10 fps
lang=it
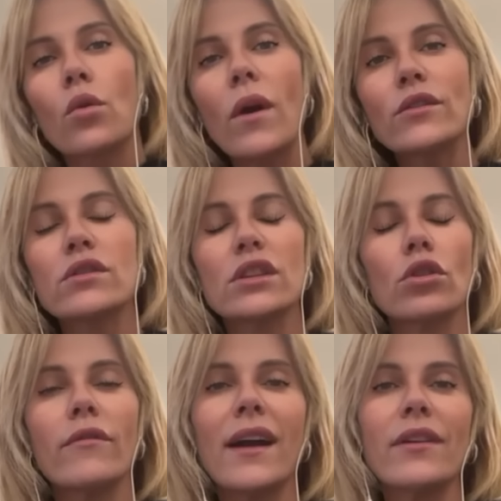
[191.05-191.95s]
quando si
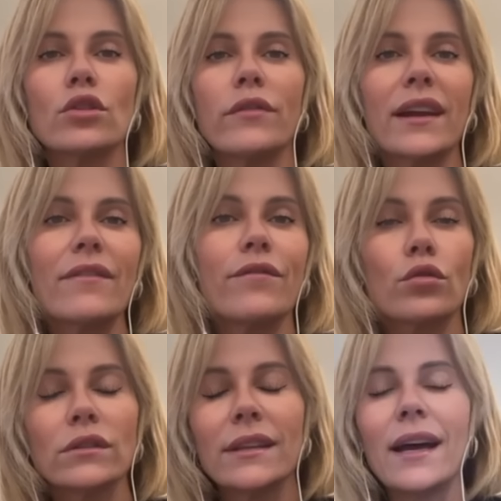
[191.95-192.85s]
trovava a dover
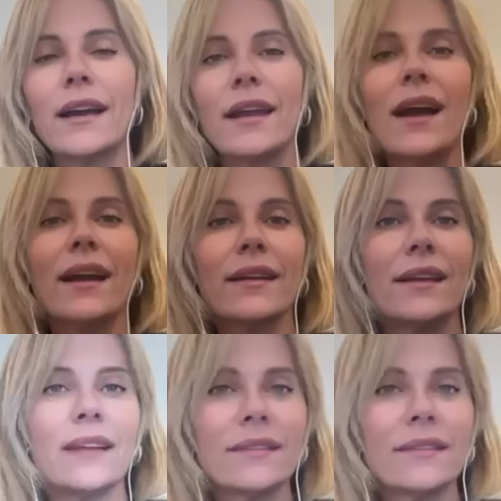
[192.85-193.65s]
affrontare anche delle